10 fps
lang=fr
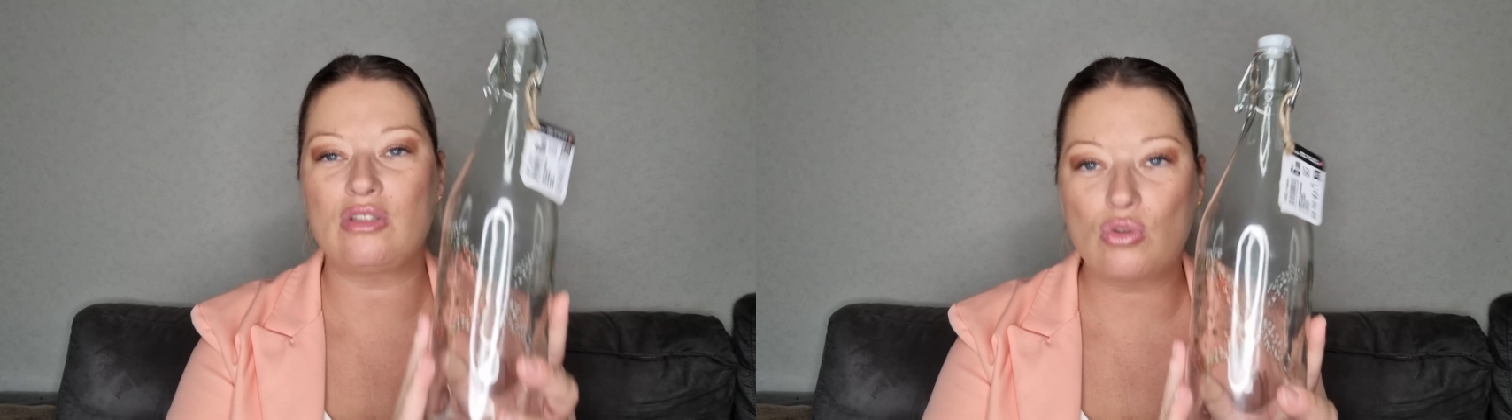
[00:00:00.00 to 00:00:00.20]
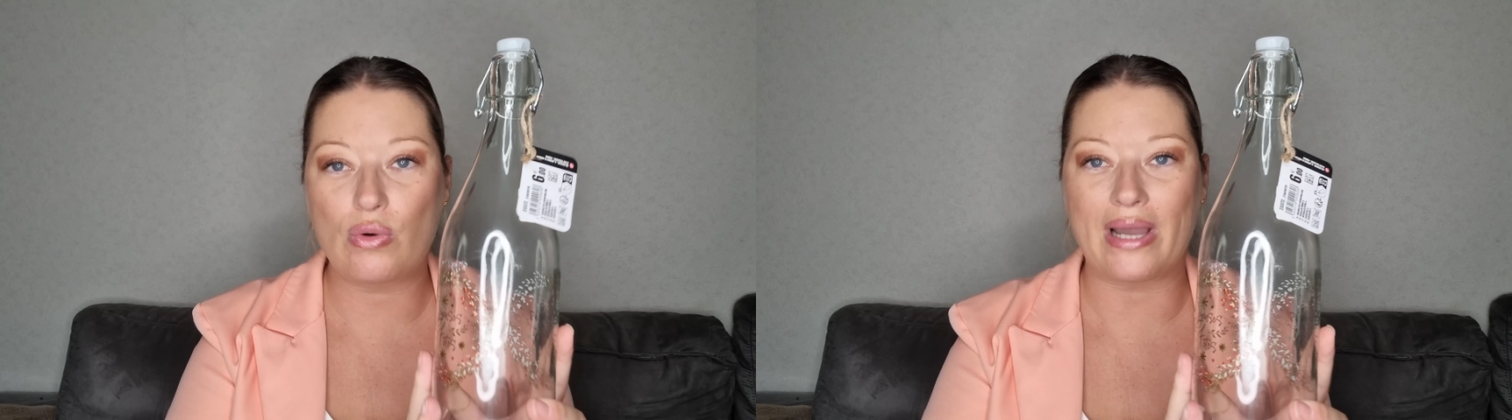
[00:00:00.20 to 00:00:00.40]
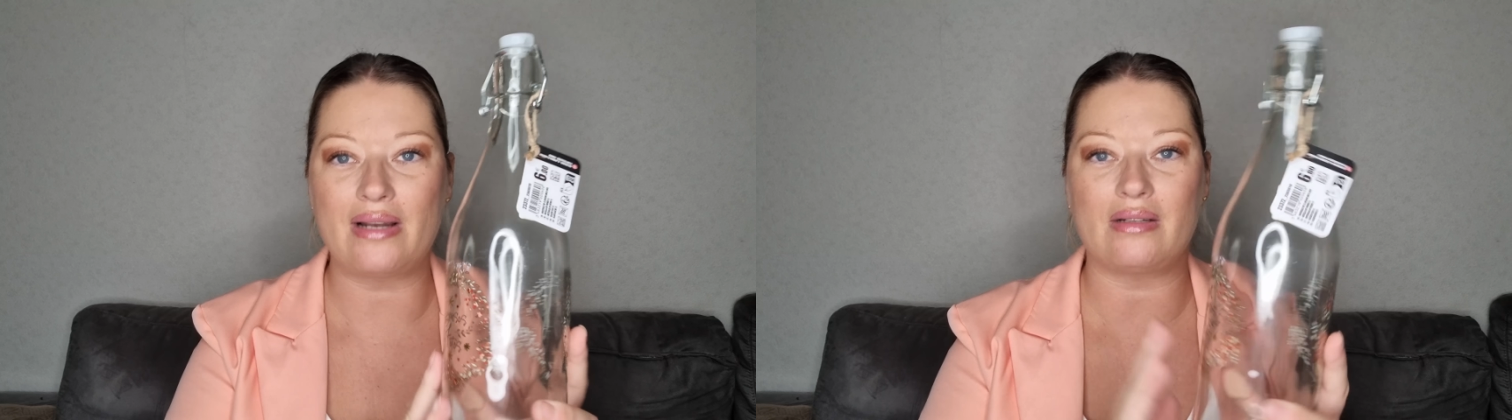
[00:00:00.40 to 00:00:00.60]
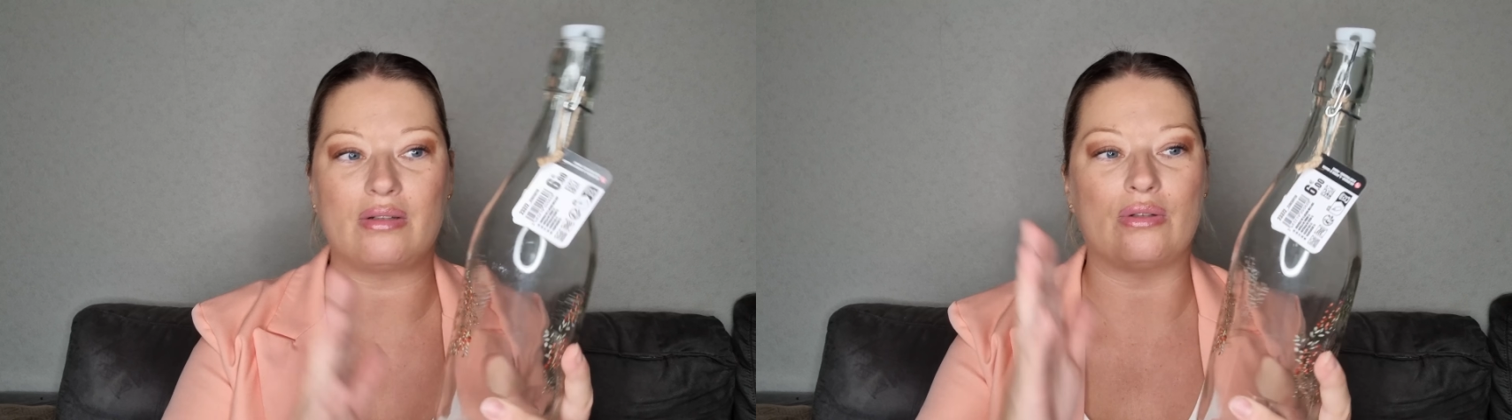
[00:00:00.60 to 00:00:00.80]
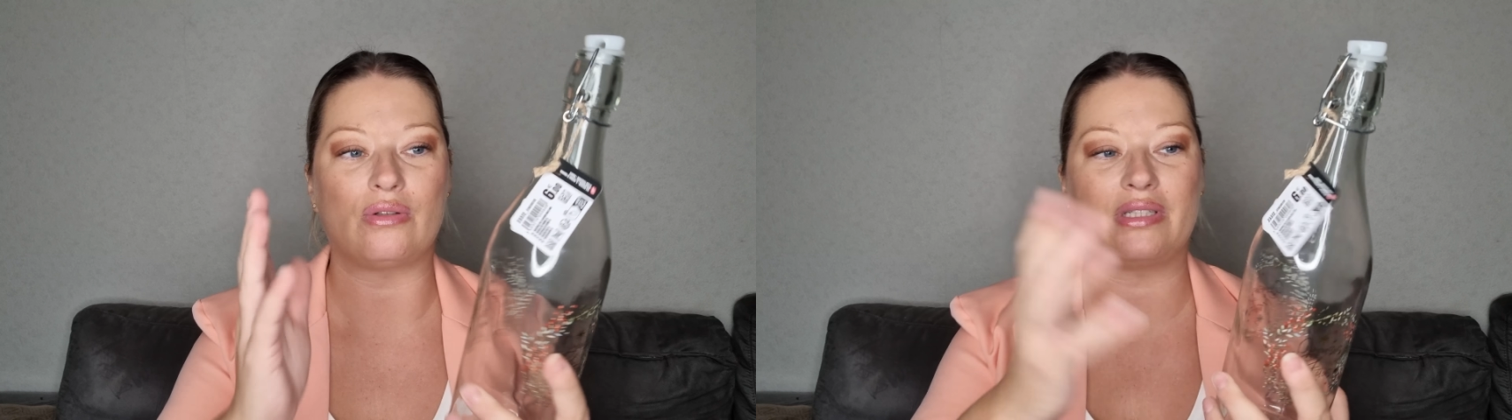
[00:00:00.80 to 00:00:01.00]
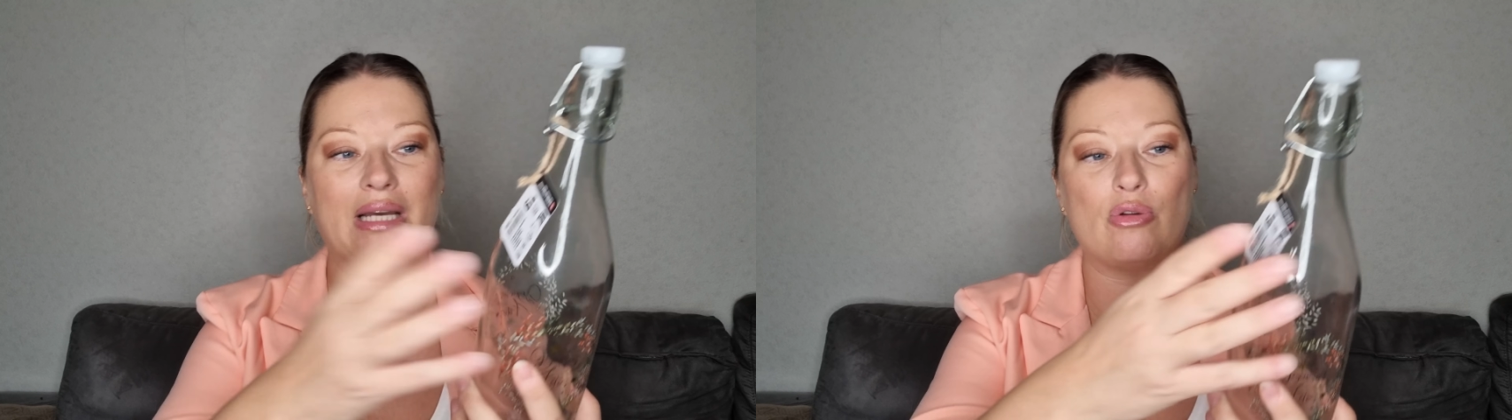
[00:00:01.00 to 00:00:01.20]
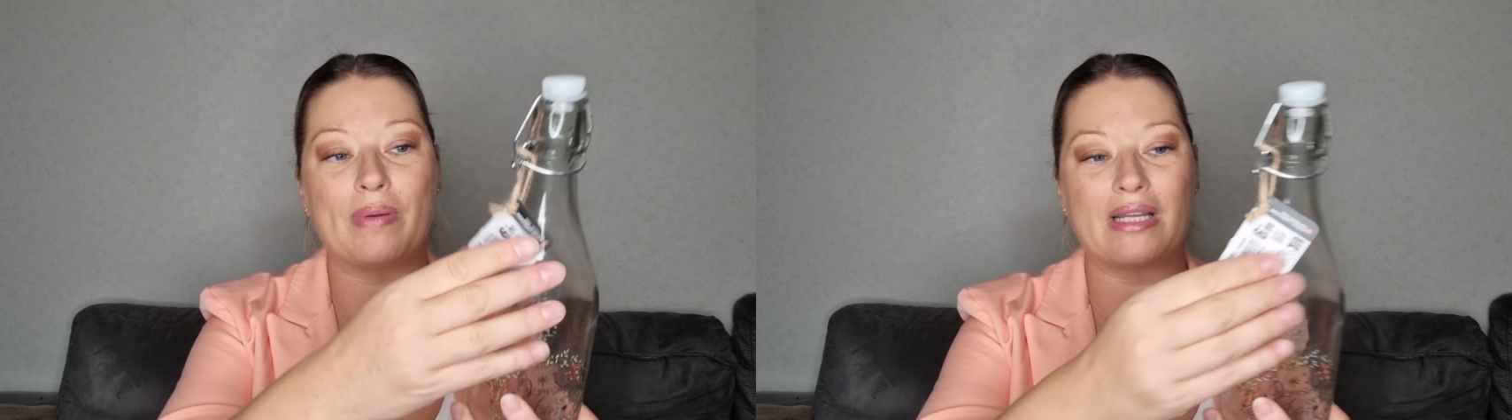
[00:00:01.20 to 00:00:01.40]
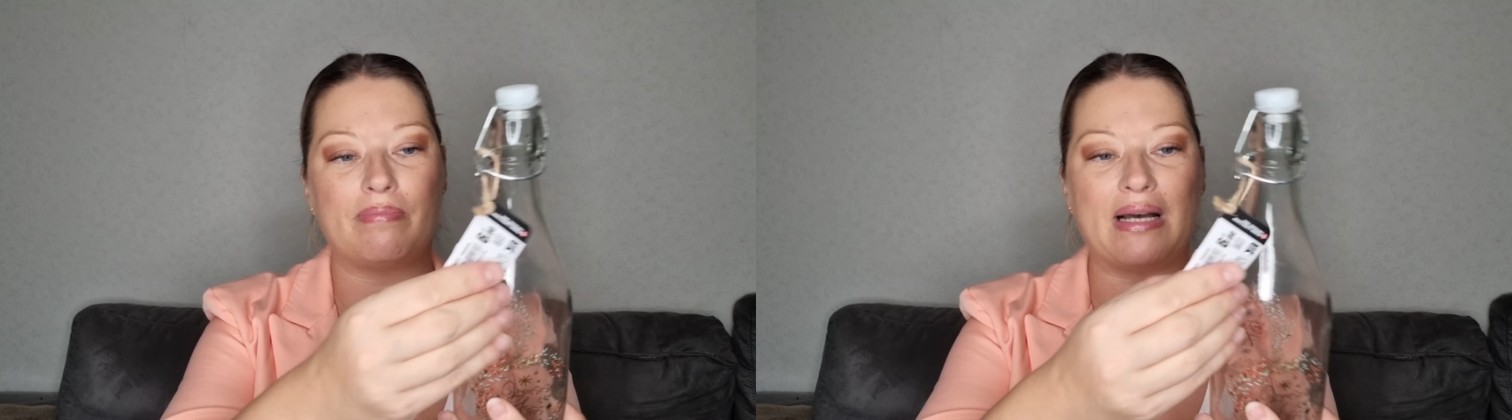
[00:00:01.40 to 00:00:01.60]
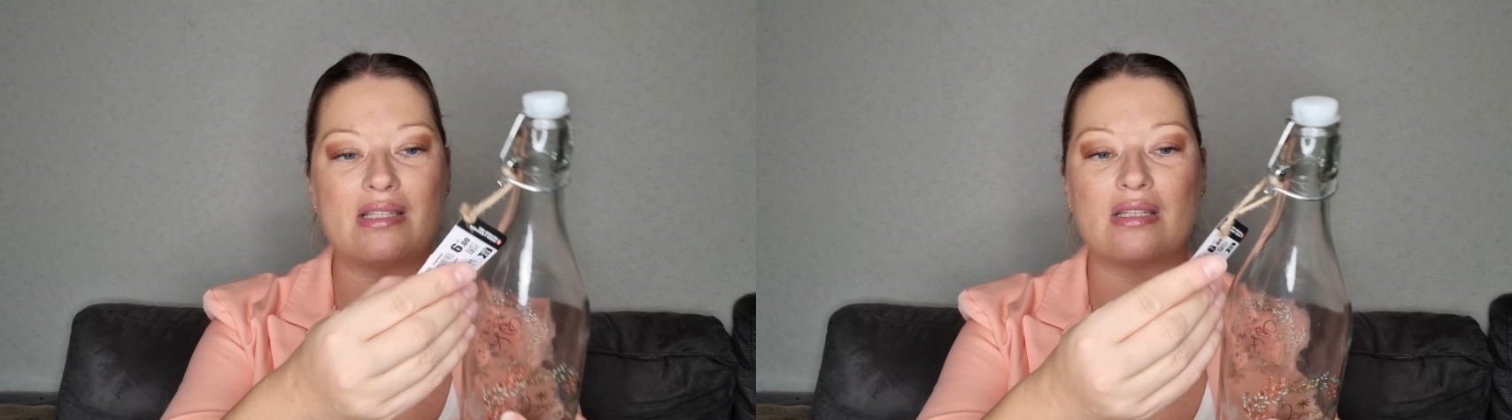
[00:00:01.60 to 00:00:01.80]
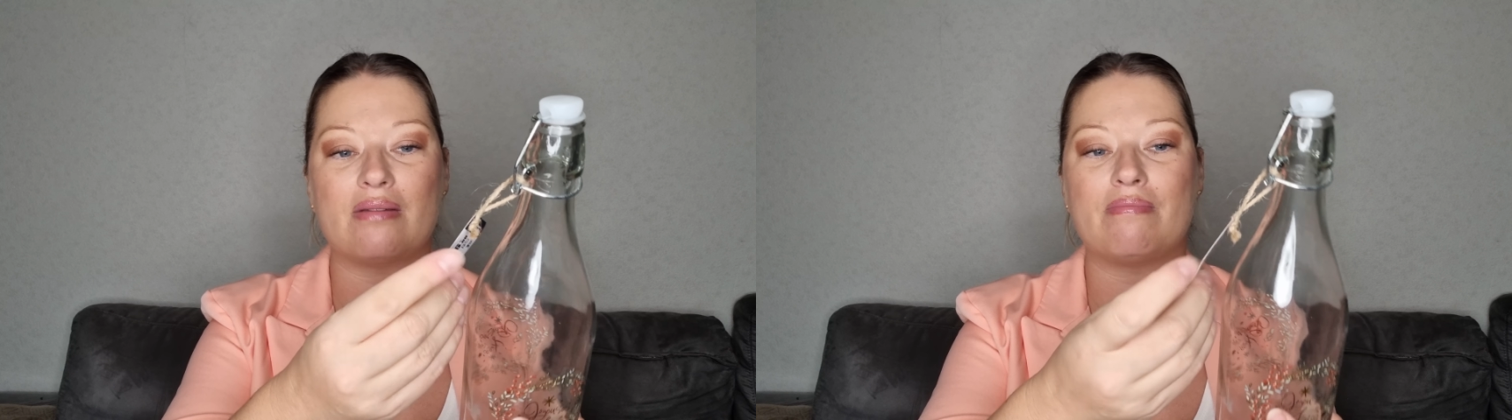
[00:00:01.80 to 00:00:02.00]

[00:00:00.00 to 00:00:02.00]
Noël, euh, il y a le prix de base,